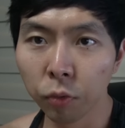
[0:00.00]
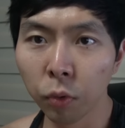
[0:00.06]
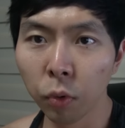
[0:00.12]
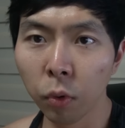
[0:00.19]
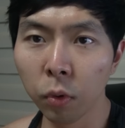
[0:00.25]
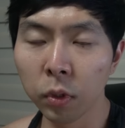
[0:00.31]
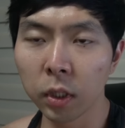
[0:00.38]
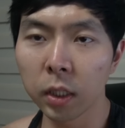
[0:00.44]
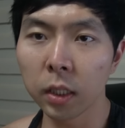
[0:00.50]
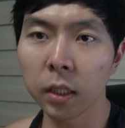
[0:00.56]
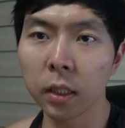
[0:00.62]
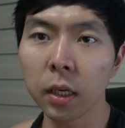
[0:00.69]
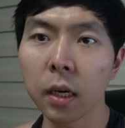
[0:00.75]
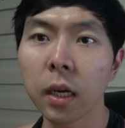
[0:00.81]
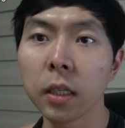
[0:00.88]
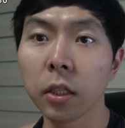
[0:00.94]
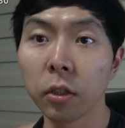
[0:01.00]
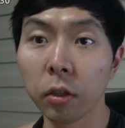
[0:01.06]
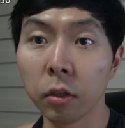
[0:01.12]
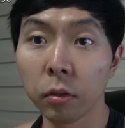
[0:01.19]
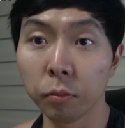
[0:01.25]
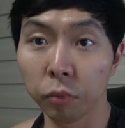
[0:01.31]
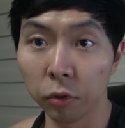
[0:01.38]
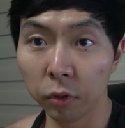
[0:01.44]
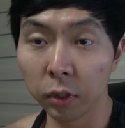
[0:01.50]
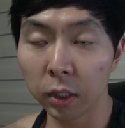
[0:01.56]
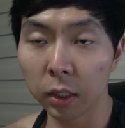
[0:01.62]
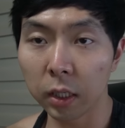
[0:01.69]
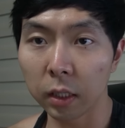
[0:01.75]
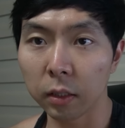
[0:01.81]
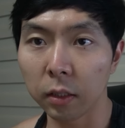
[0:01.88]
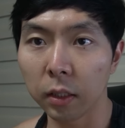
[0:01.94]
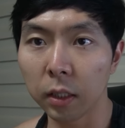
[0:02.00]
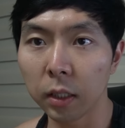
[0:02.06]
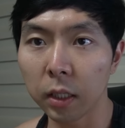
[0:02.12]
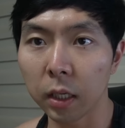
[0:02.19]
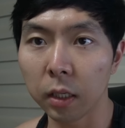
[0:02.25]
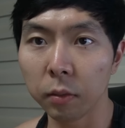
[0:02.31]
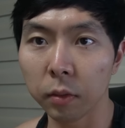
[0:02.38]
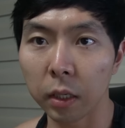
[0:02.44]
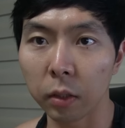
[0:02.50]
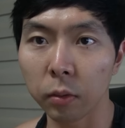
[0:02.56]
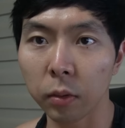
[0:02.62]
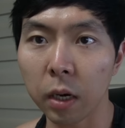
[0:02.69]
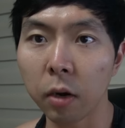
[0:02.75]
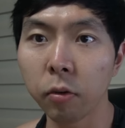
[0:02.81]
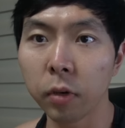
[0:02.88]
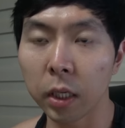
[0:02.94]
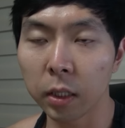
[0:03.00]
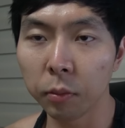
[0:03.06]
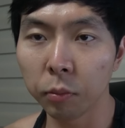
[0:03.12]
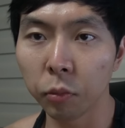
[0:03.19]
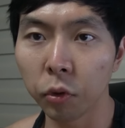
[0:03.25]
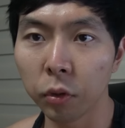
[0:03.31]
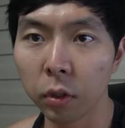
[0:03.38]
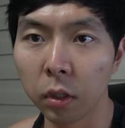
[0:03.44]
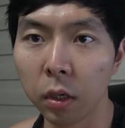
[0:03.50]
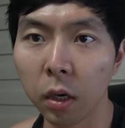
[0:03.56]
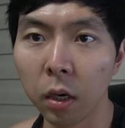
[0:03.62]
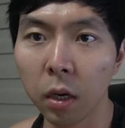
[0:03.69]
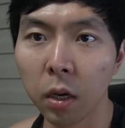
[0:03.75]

운동 이제 시작하시려는 분들이라든지 아니면 계속 하고 계신 분들